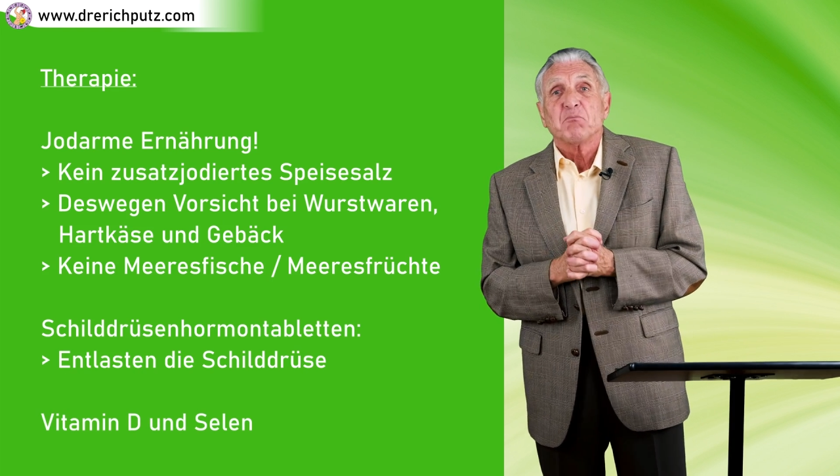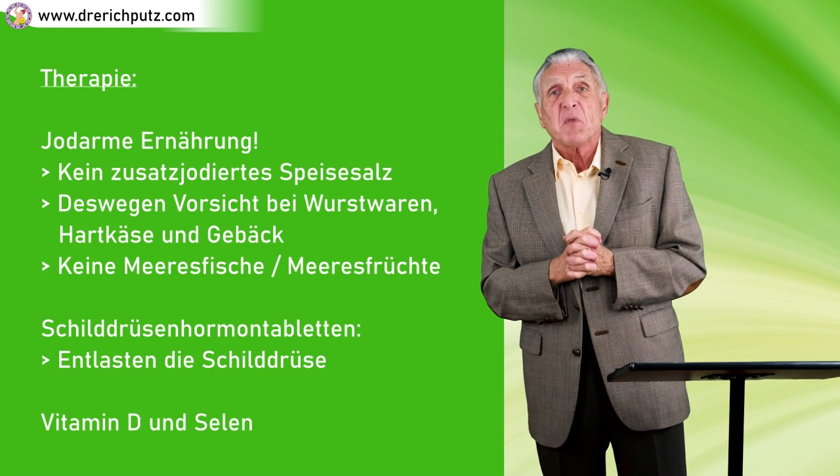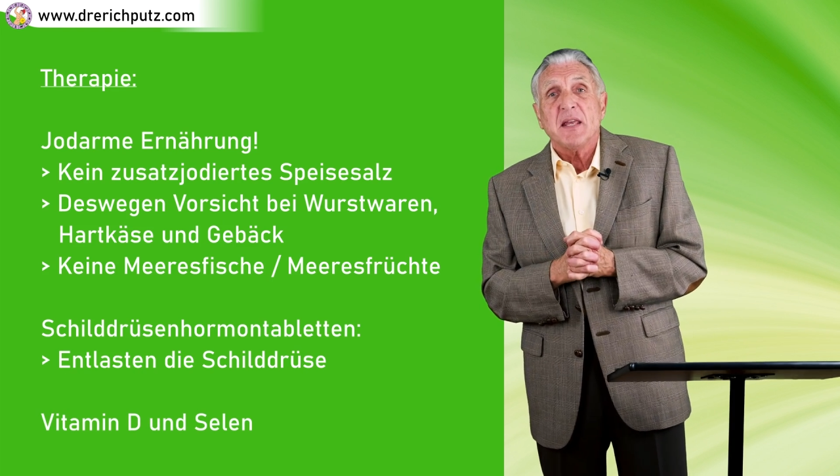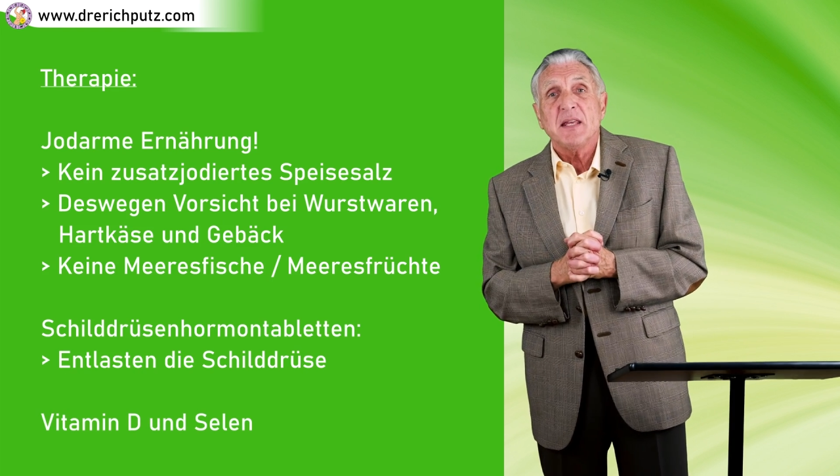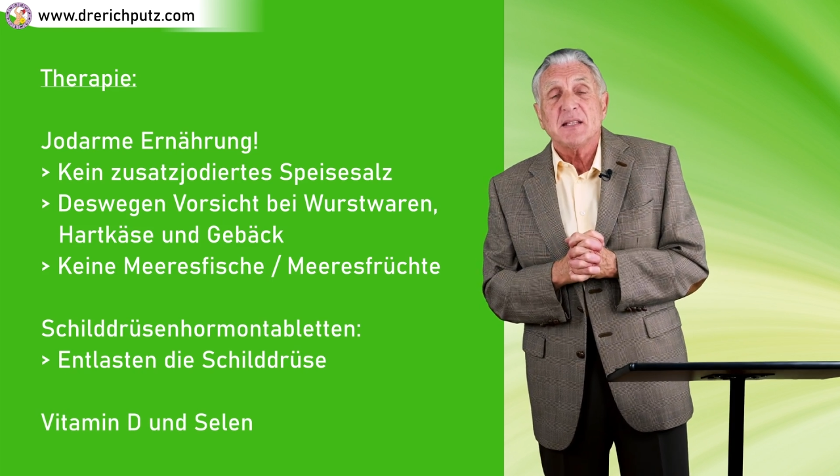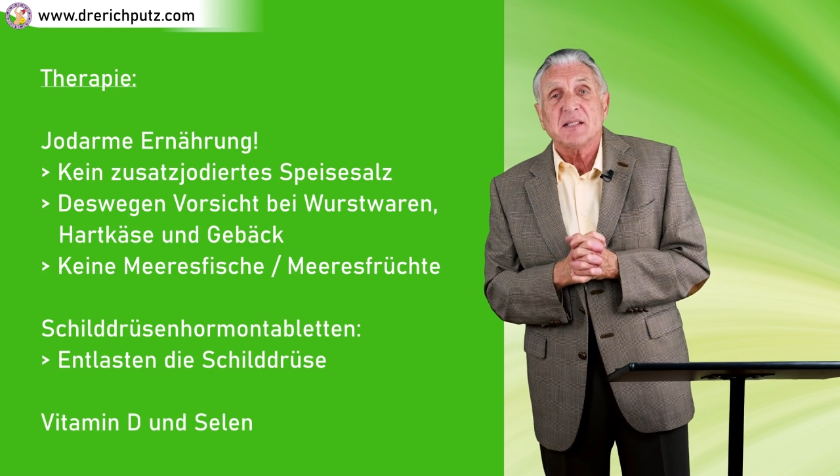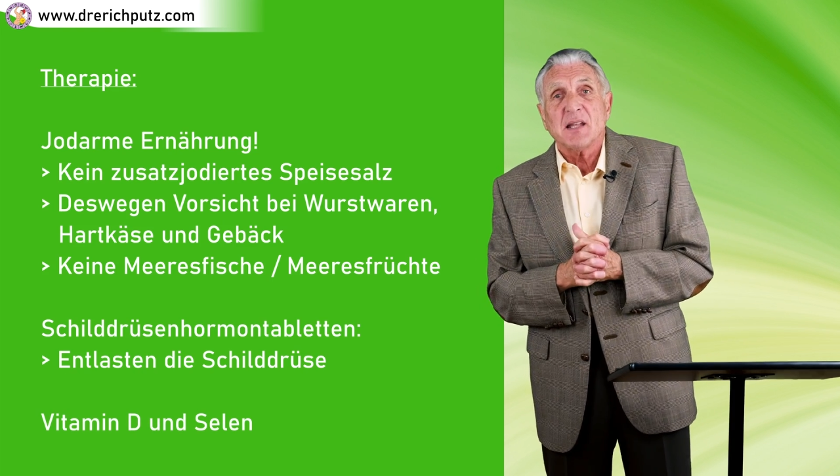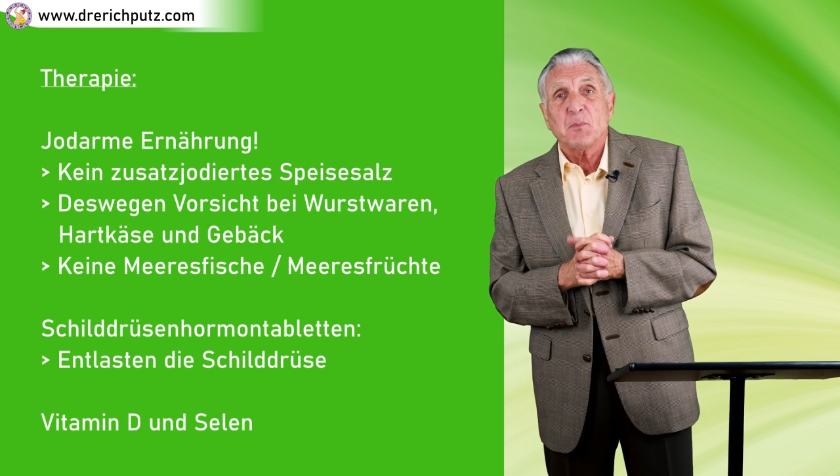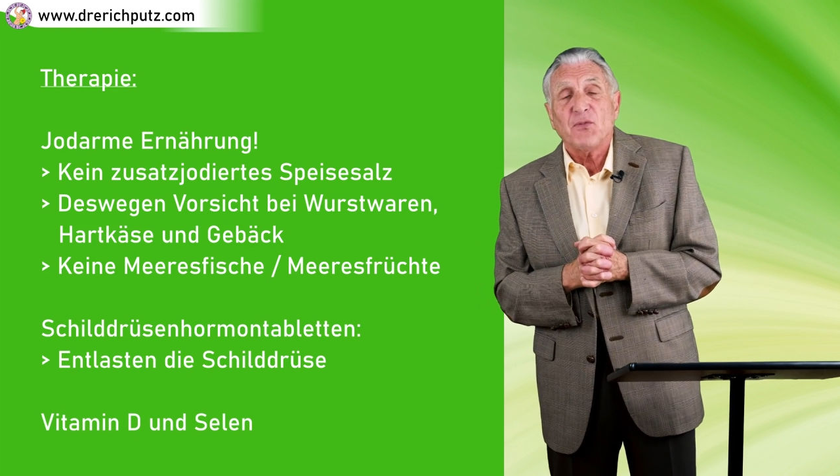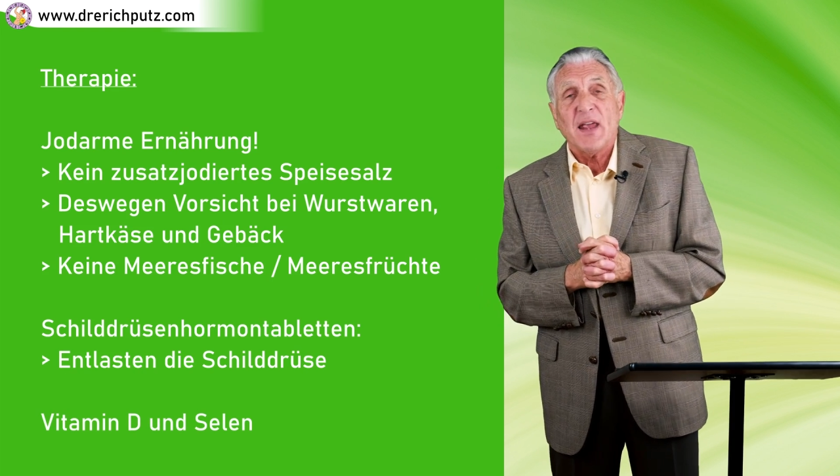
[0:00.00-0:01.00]
Hier ist
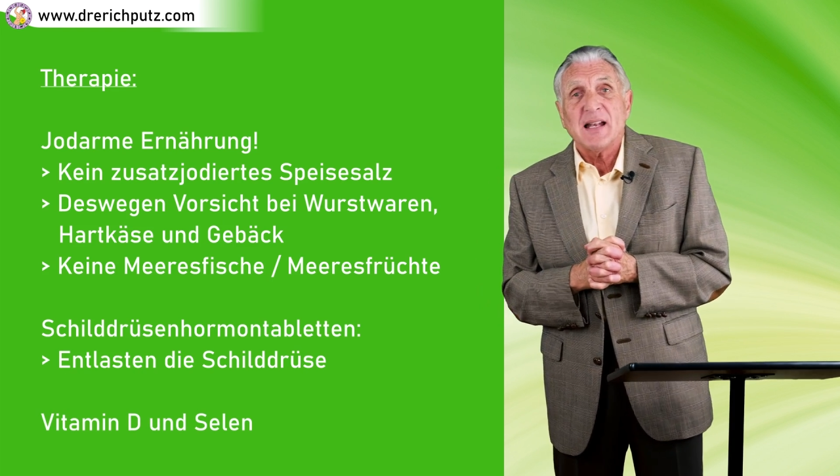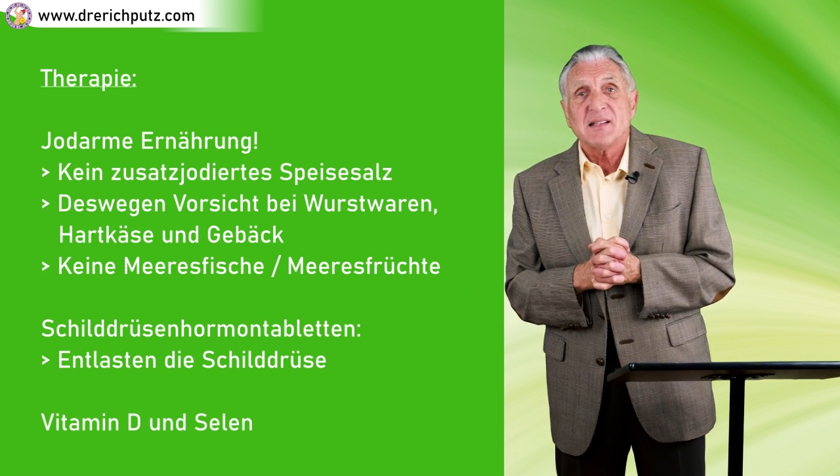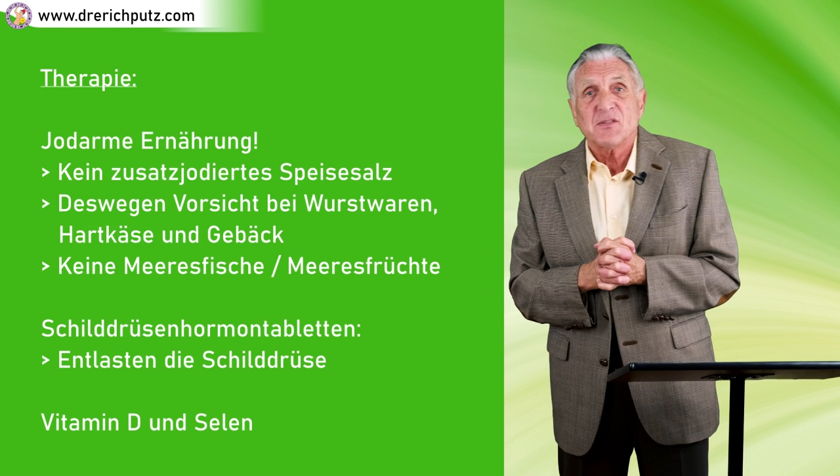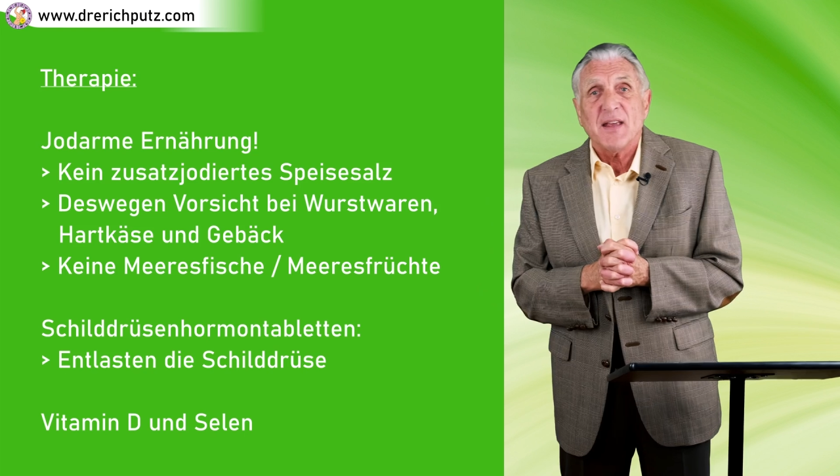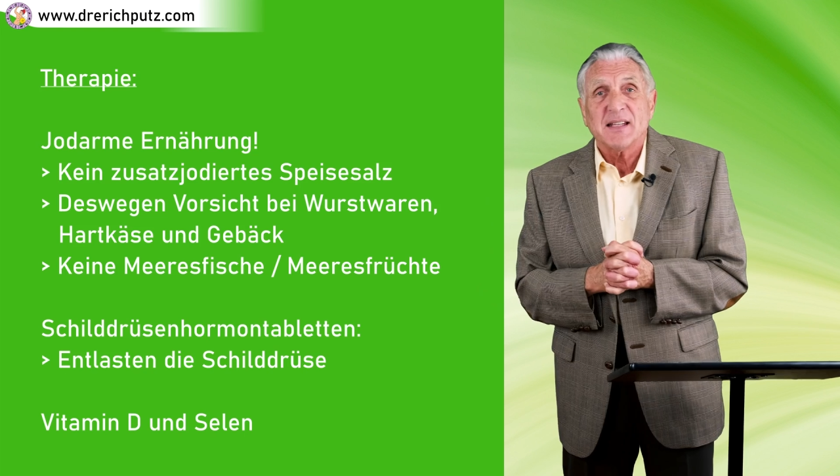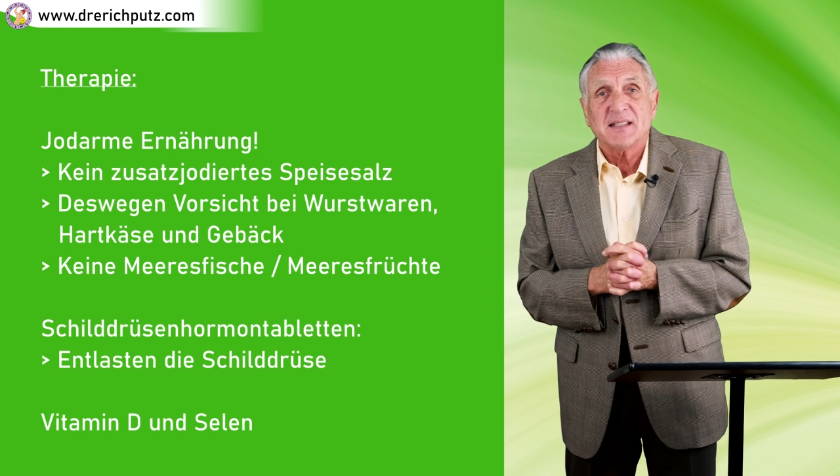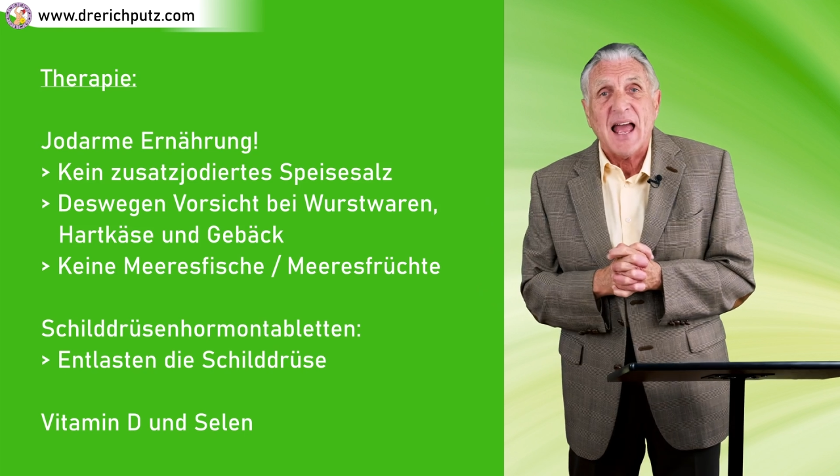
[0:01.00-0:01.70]
empfehlenswert